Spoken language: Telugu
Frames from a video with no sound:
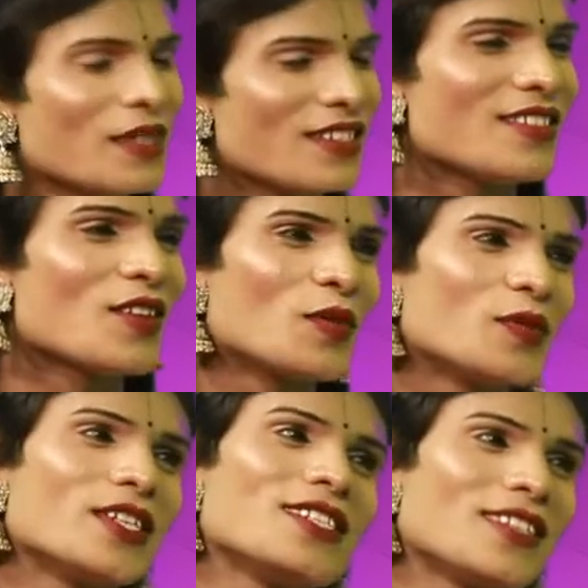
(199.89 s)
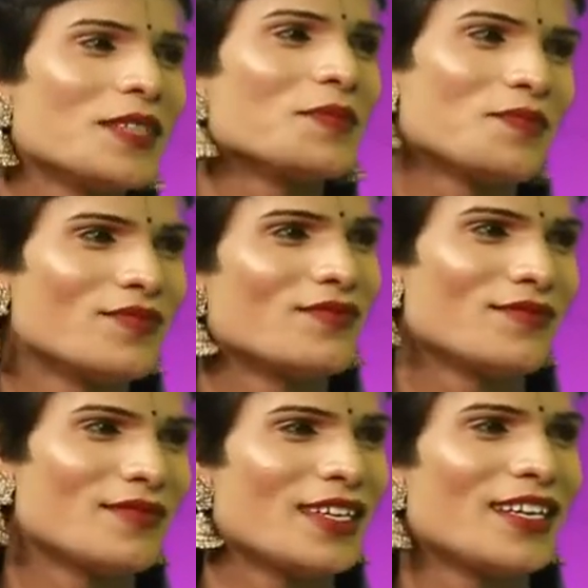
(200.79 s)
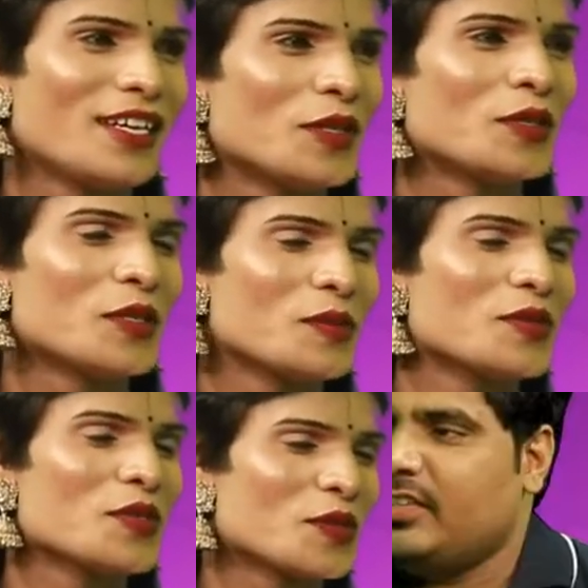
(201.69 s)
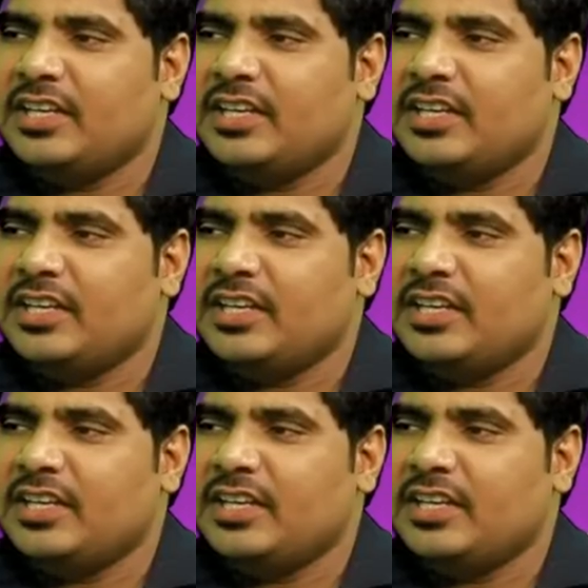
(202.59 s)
మంచి ఆఫర్ ఇస్తే నేనేంటో నిరూపించుకో